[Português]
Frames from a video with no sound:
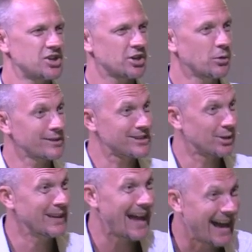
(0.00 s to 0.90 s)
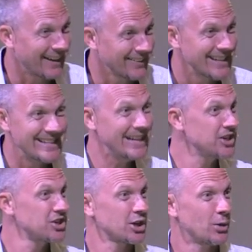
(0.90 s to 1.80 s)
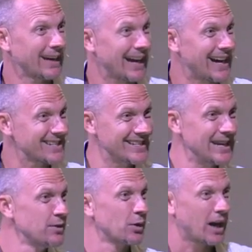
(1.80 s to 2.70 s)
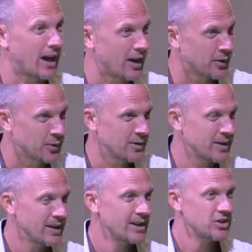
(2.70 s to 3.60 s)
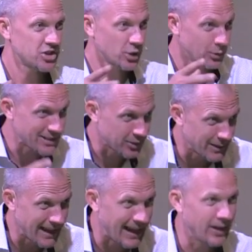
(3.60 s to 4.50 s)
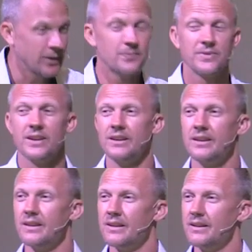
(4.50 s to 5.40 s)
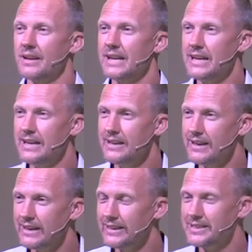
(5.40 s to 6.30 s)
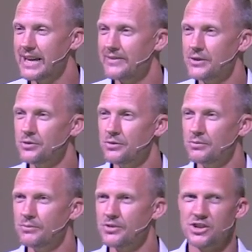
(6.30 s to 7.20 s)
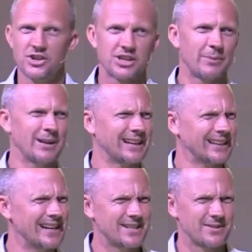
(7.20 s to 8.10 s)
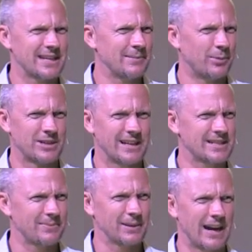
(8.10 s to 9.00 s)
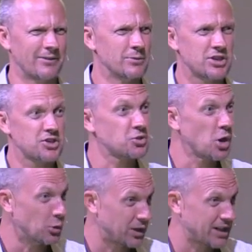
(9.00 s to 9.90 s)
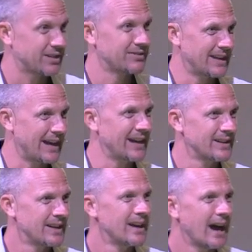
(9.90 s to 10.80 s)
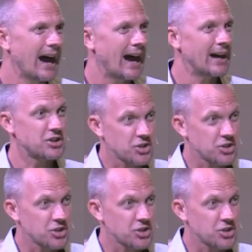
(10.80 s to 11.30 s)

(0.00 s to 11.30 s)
Chegou no terminal, nem chegou em casa, nem no carro. Chegou no terminal e ele teve um, um a gente chama em inglês, não sei em português a palavra, um stroke, né? Uh,